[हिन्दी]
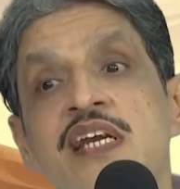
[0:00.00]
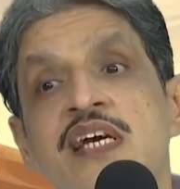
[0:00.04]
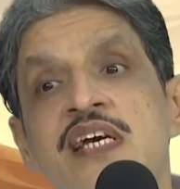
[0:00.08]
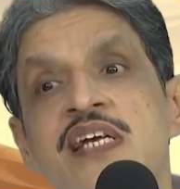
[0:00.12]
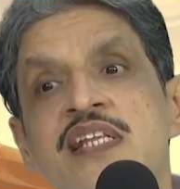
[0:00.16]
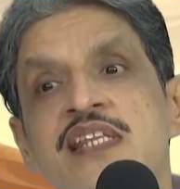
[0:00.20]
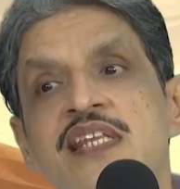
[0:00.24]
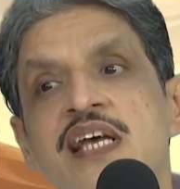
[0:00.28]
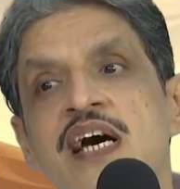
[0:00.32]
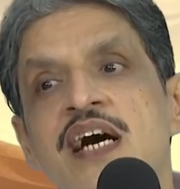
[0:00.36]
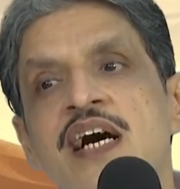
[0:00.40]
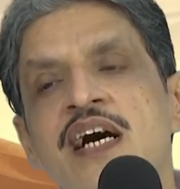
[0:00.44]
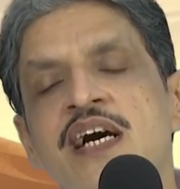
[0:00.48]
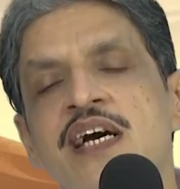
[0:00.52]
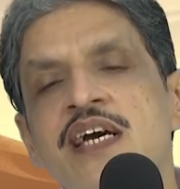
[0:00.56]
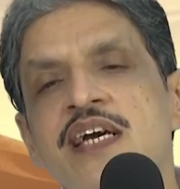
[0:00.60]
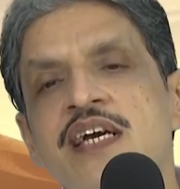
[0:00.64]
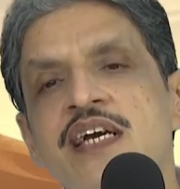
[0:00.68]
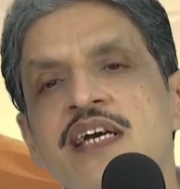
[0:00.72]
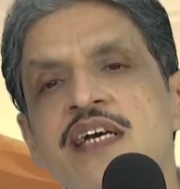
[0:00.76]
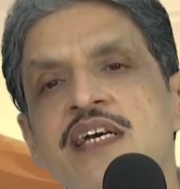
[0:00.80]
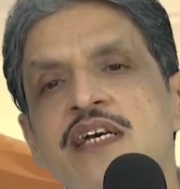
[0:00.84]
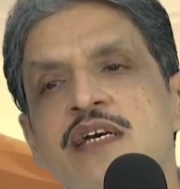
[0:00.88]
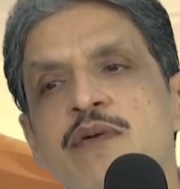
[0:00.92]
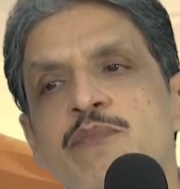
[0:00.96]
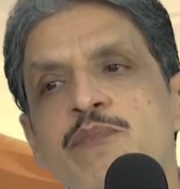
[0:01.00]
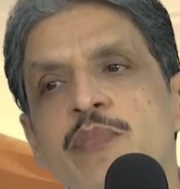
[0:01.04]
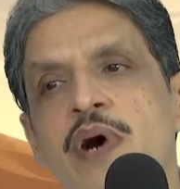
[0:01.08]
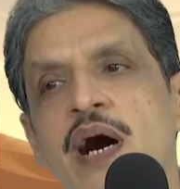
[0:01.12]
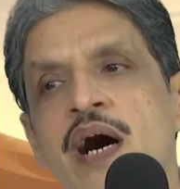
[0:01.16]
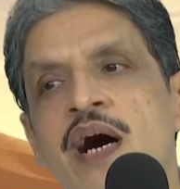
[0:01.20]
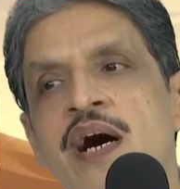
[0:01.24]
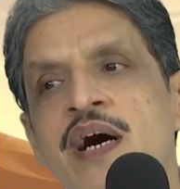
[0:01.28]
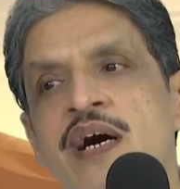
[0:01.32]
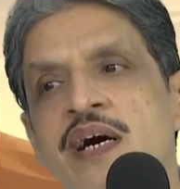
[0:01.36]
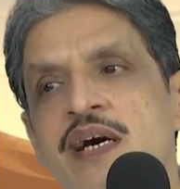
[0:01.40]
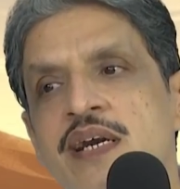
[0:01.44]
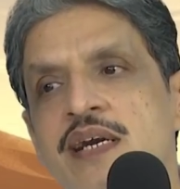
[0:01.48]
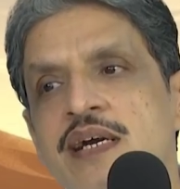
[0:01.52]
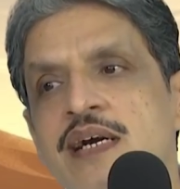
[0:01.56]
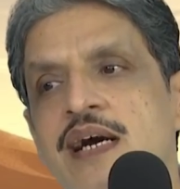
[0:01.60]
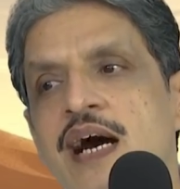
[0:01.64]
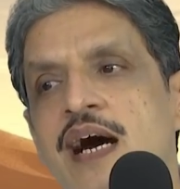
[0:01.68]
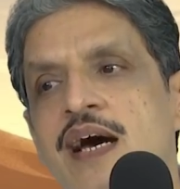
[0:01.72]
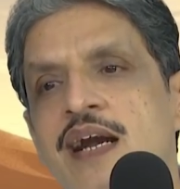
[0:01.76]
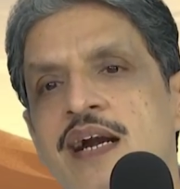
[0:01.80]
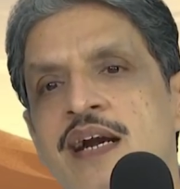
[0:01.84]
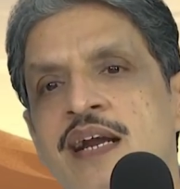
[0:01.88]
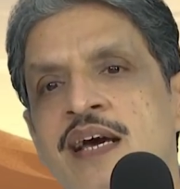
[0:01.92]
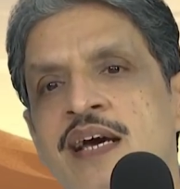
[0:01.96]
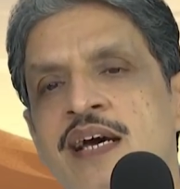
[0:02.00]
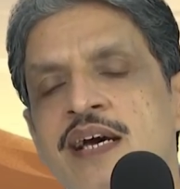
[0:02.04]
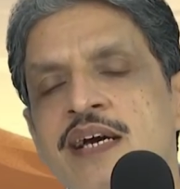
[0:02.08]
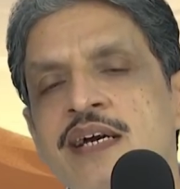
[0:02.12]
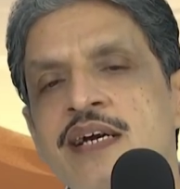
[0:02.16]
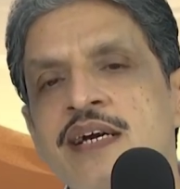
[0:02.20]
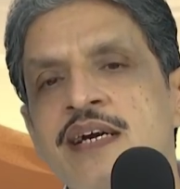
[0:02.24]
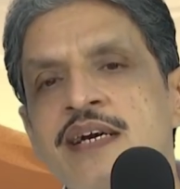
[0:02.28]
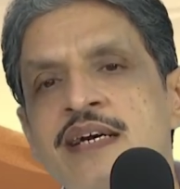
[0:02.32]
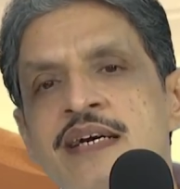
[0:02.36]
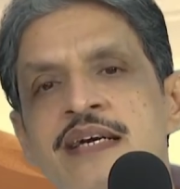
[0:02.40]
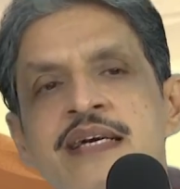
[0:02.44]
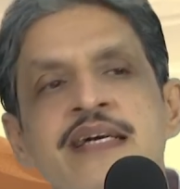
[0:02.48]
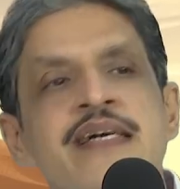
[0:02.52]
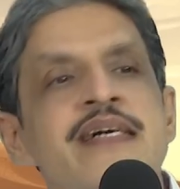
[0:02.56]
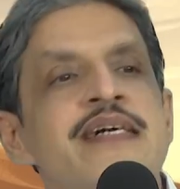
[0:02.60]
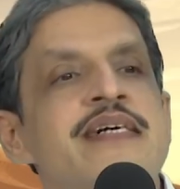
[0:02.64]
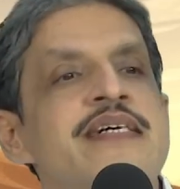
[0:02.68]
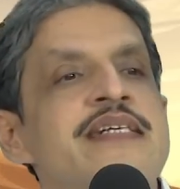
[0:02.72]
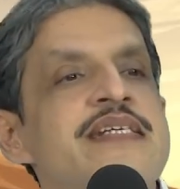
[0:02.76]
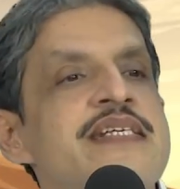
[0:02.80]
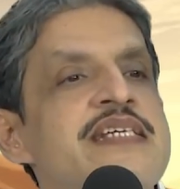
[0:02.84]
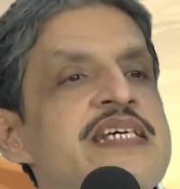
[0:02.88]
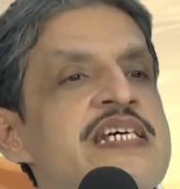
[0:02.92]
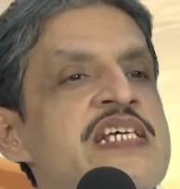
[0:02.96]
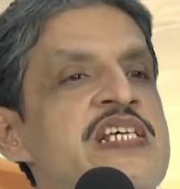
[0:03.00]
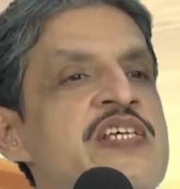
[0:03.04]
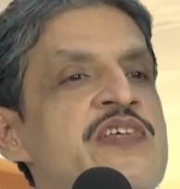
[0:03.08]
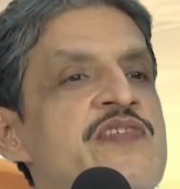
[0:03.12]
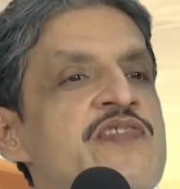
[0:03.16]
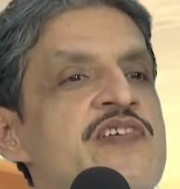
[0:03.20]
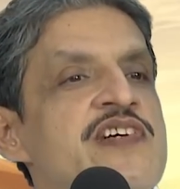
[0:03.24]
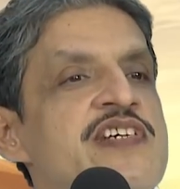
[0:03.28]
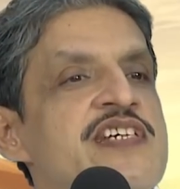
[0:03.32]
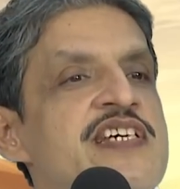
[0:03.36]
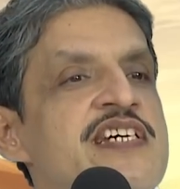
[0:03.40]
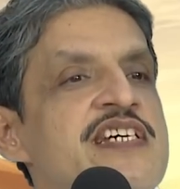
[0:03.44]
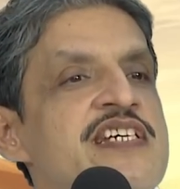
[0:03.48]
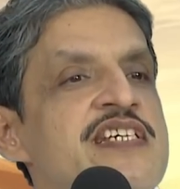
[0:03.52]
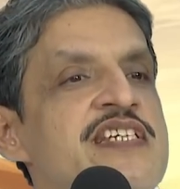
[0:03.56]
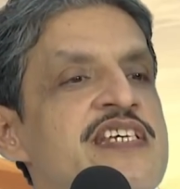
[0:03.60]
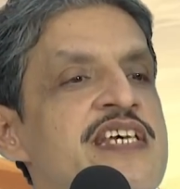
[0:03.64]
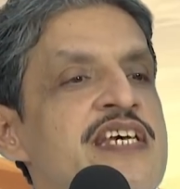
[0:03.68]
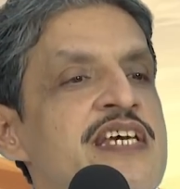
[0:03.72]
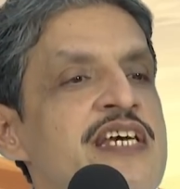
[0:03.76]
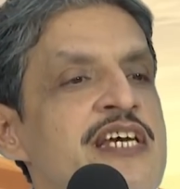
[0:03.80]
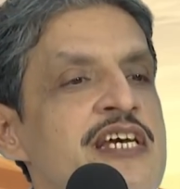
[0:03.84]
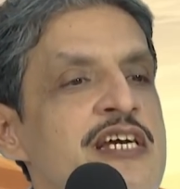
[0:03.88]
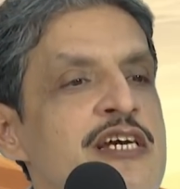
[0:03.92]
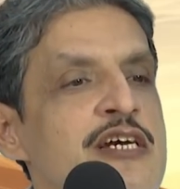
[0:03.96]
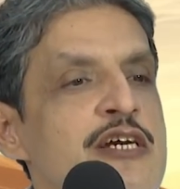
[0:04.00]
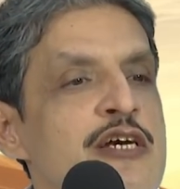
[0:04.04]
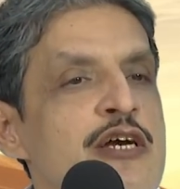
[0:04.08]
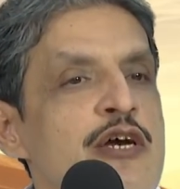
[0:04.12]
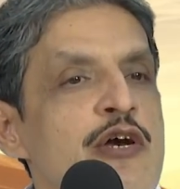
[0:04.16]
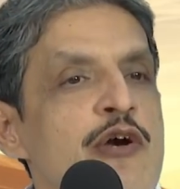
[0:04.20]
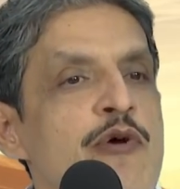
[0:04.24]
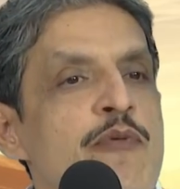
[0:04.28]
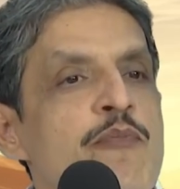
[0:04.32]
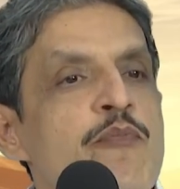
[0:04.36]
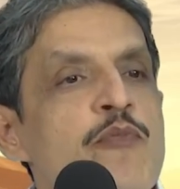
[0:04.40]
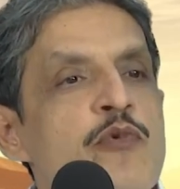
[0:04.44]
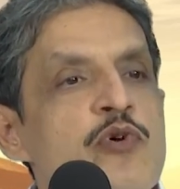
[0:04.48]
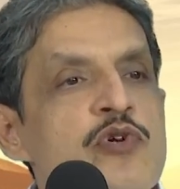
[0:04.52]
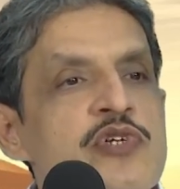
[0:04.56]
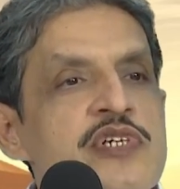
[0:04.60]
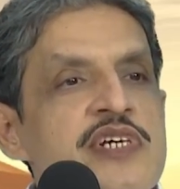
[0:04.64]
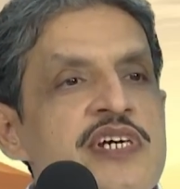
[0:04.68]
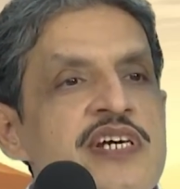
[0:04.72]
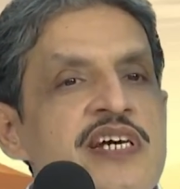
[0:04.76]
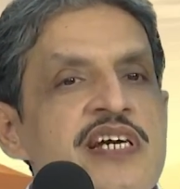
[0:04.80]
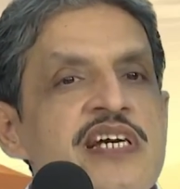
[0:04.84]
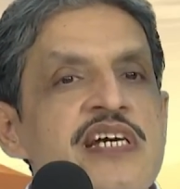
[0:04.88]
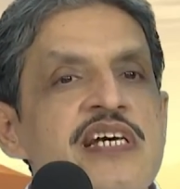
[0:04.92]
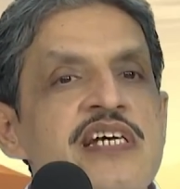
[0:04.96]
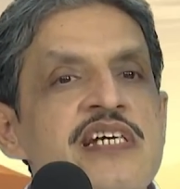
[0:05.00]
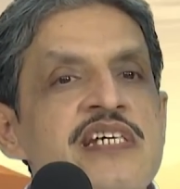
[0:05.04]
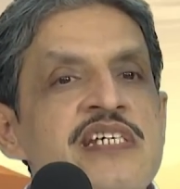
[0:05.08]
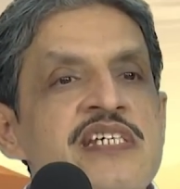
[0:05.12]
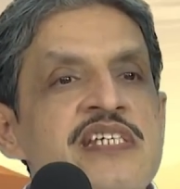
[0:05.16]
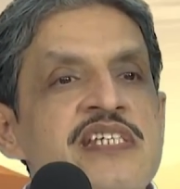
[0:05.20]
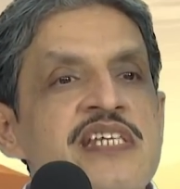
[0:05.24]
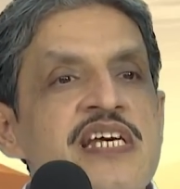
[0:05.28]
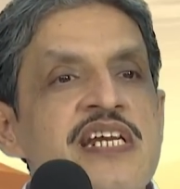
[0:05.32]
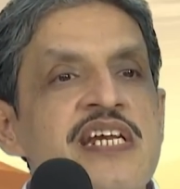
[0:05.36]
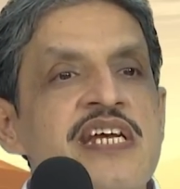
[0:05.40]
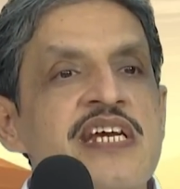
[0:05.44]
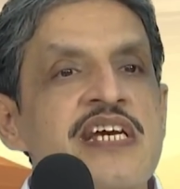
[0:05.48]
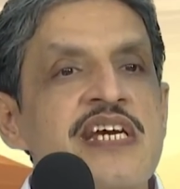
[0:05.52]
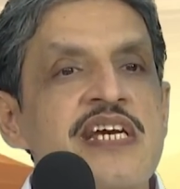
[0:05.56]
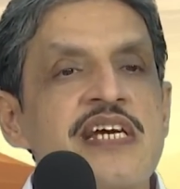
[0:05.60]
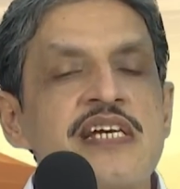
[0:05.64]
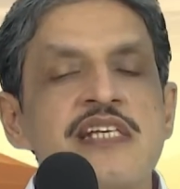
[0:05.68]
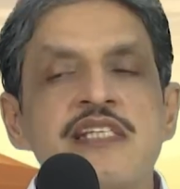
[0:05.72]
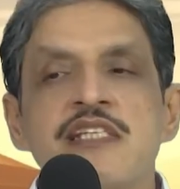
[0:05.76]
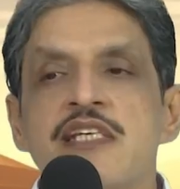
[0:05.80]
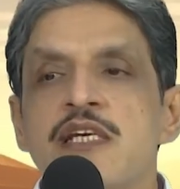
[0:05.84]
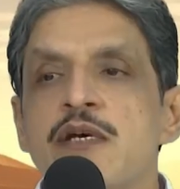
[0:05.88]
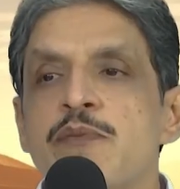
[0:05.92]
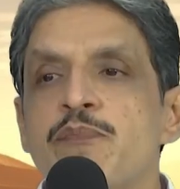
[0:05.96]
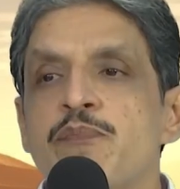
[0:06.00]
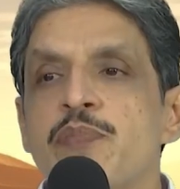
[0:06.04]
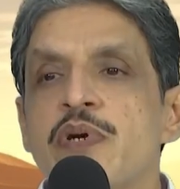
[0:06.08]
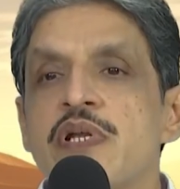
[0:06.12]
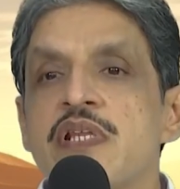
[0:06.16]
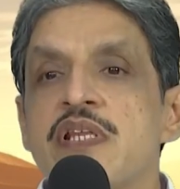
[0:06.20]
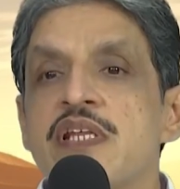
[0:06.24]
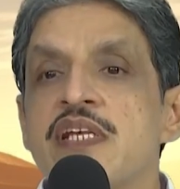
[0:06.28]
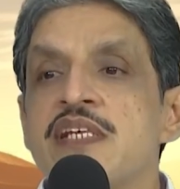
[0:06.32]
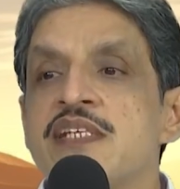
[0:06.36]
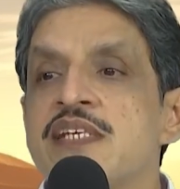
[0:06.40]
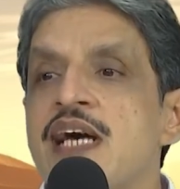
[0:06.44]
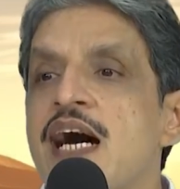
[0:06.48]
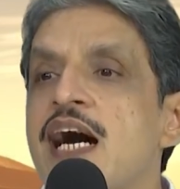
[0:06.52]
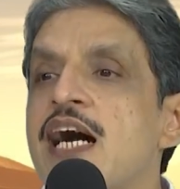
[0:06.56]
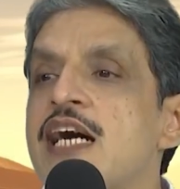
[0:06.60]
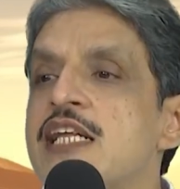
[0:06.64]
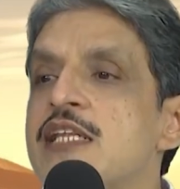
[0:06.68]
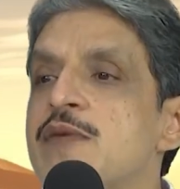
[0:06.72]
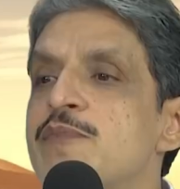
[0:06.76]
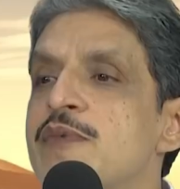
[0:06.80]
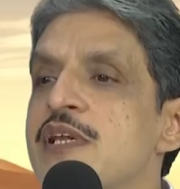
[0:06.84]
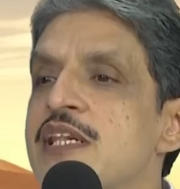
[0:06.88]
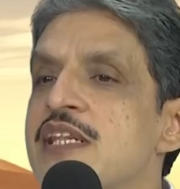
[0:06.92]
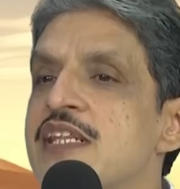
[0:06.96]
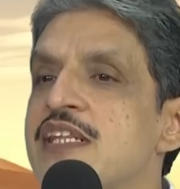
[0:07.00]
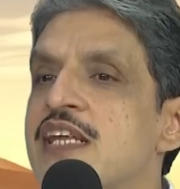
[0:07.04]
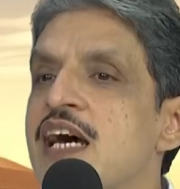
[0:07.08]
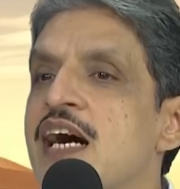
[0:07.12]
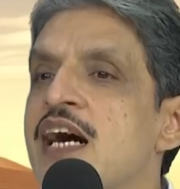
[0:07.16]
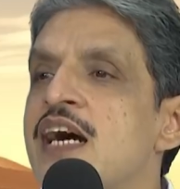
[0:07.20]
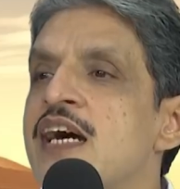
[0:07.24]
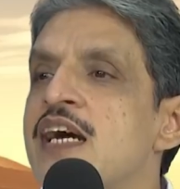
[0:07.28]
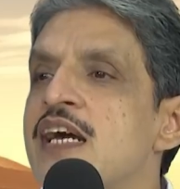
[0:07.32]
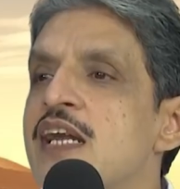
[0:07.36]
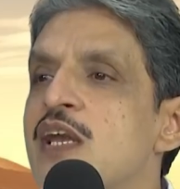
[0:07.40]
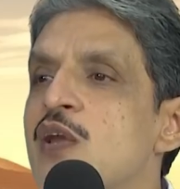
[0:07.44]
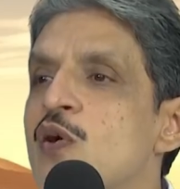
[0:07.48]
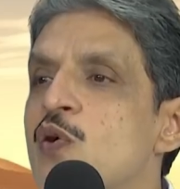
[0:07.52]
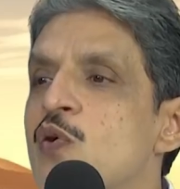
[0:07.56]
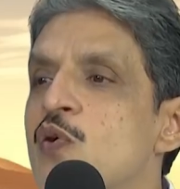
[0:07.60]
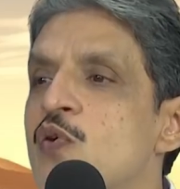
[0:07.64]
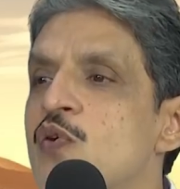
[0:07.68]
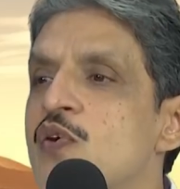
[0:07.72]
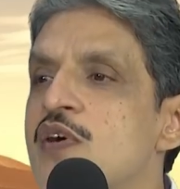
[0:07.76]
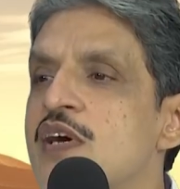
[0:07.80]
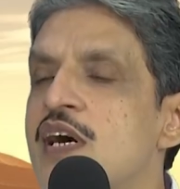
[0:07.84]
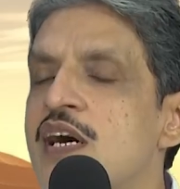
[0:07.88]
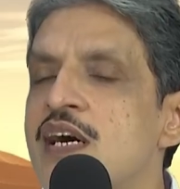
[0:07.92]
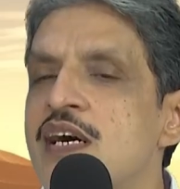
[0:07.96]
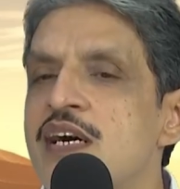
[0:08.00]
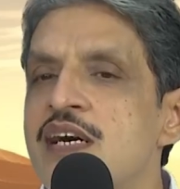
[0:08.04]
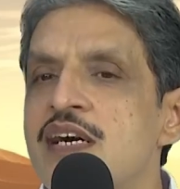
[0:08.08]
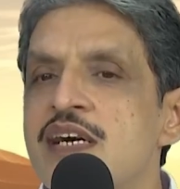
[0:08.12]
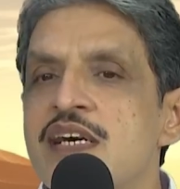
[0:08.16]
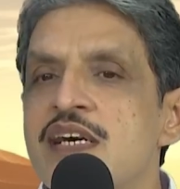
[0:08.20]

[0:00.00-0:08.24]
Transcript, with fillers: रहता है कि बाहर कारण है जिस वजह से मुझे इस तरीके से प्रतिसाद मिलता है लोगों का